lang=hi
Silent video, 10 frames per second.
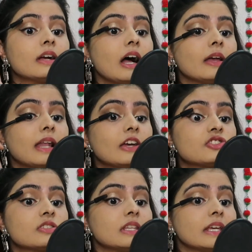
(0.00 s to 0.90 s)
एक आई
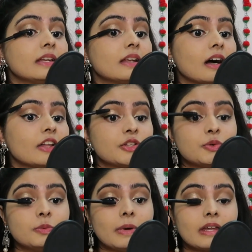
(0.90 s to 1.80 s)
लैशेज नहीं
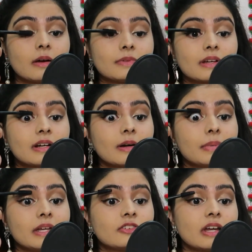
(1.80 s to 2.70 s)
लगाती हूँ मैंने अब तक
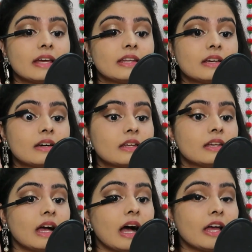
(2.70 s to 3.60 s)
कभी ट्राई नहीं
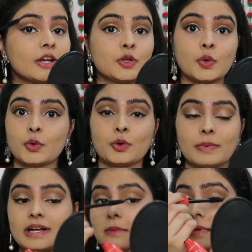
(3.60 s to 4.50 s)
करी. आई डोंट
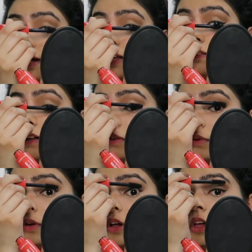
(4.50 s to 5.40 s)
नो मैं कब लगाने वाली
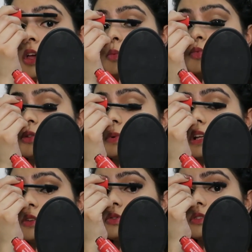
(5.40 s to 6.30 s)
हूँ. मुझे
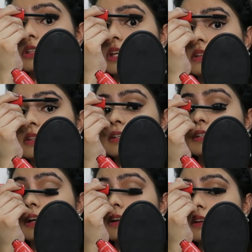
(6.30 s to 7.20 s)
पता नहीं उसको देखते ही
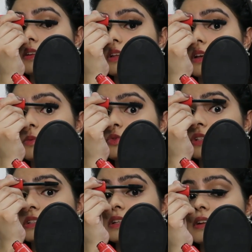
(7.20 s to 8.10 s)
डर लगता है
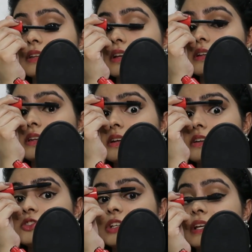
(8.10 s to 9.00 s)
मुझे ऐसा लगता है कि
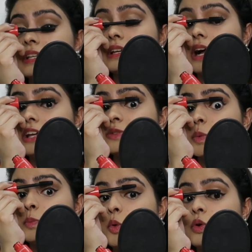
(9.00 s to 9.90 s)
निकल जाएगी आईज
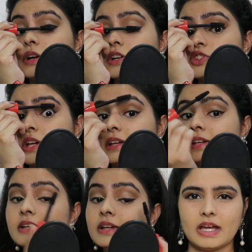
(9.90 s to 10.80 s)
में पोक कर
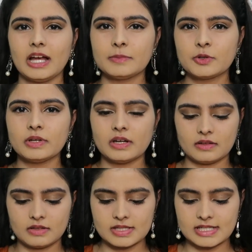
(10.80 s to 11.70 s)
जाएगी आई बी डूइंग
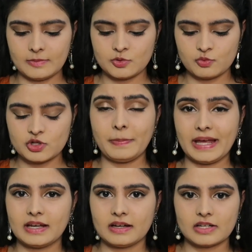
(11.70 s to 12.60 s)
अनदर स्टेप जो मुझे
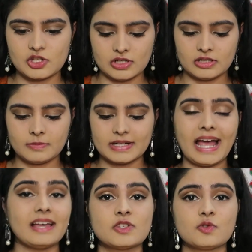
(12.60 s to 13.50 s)
पहले करना चाहिए था
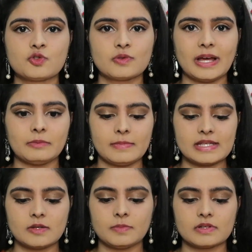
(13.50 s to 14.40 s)
बट एज यूजल आई एम अ
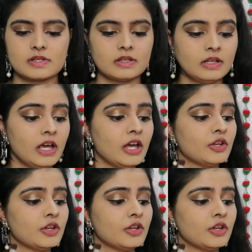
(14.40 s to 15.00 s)
मेसी पर्सन